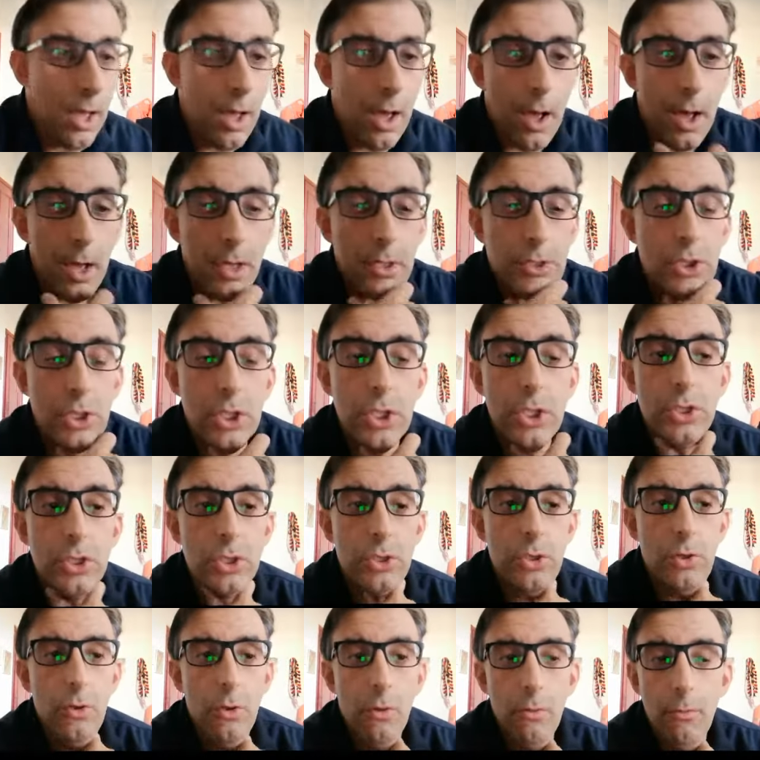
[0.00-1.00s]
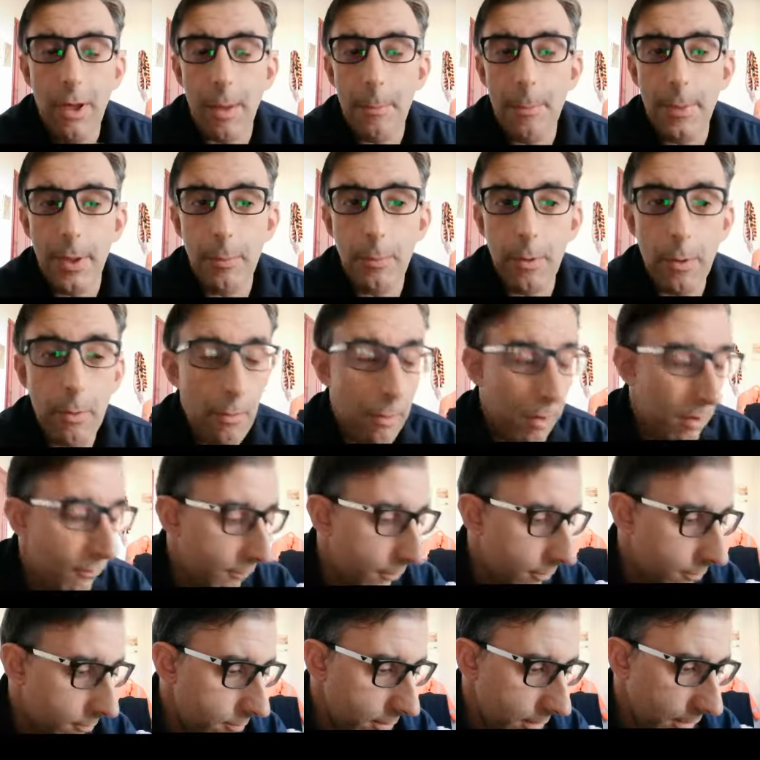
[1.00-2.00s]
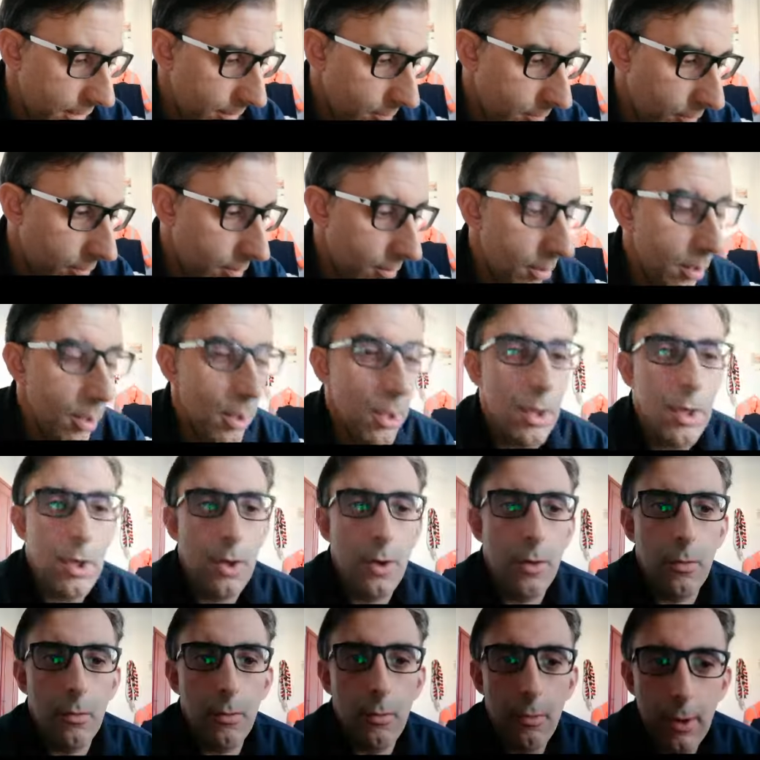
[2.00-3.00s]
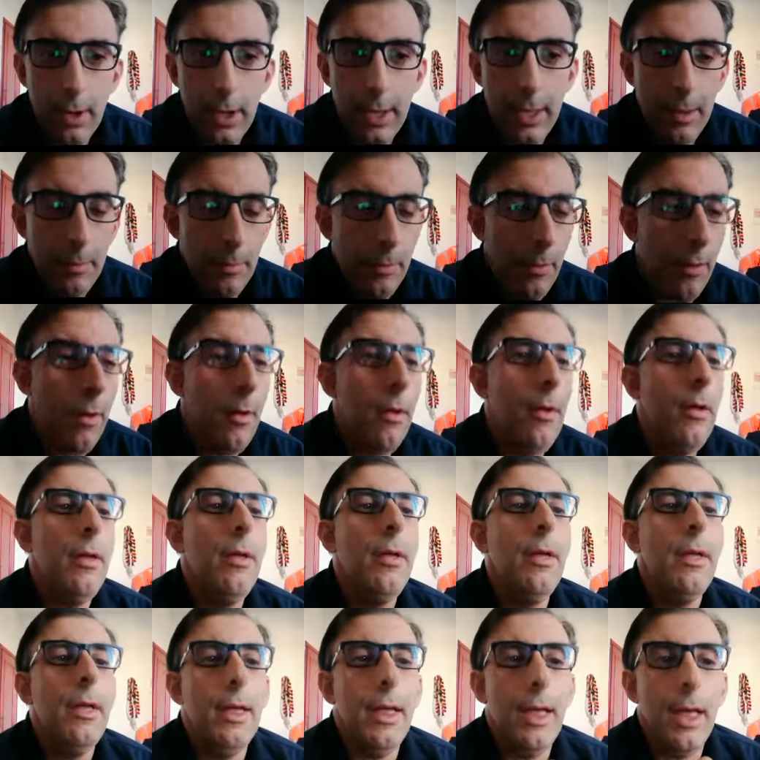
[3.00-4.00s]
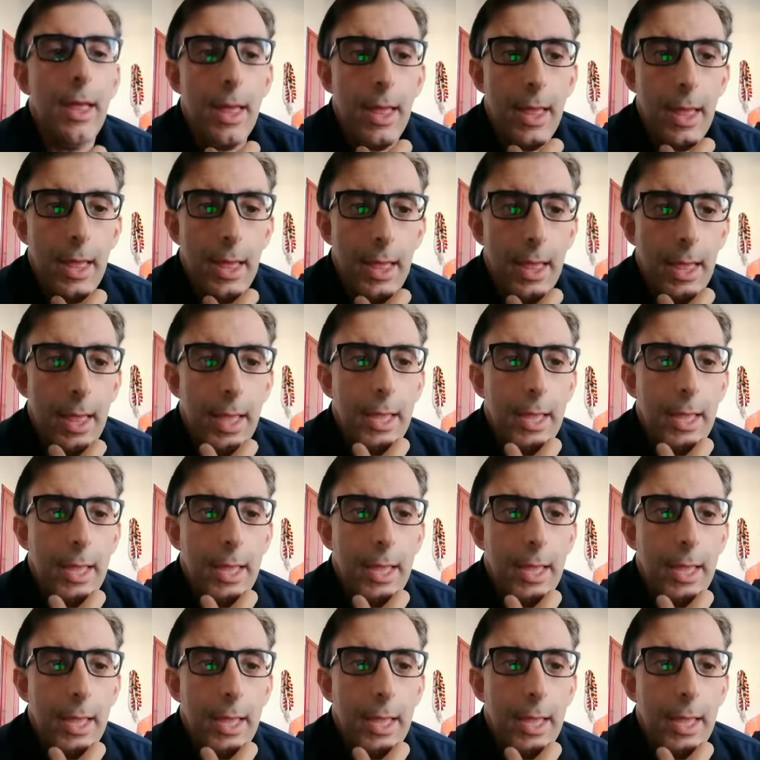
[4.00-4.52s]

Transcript: Oggi sono qua per promuovere un libro, un libro eh,